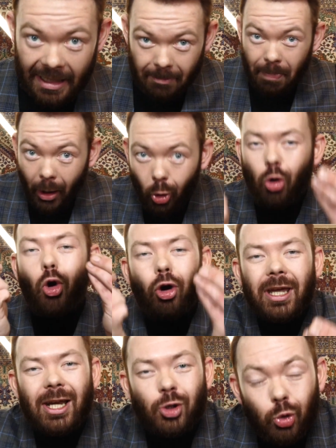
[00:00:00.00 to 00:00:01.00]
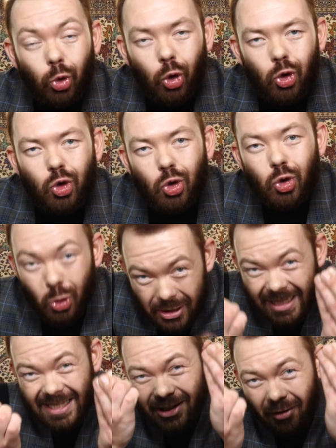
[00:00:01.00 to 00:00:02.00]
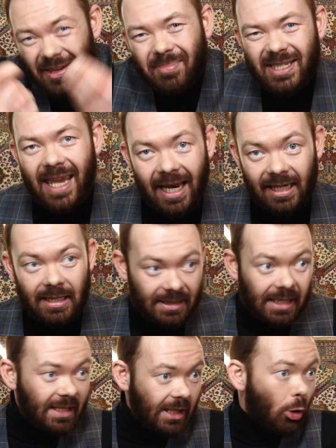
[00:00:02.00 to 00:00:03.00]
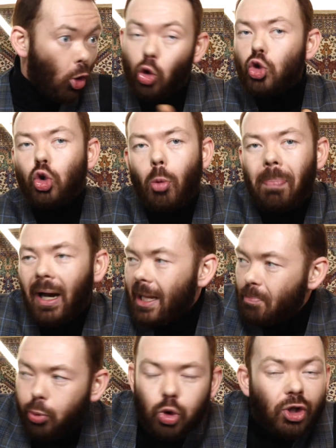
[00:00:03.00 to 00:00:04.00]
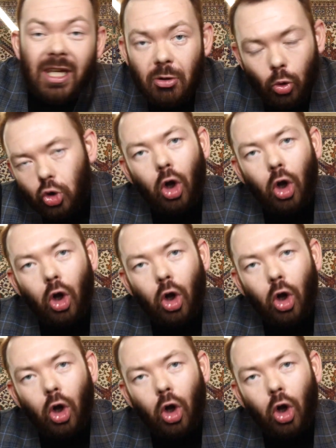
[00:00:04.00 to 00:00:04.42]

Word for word: Ils parlent le langage soutenu du 19e siècle. Tu sais, c'est le russe que parlait Pouchkine ou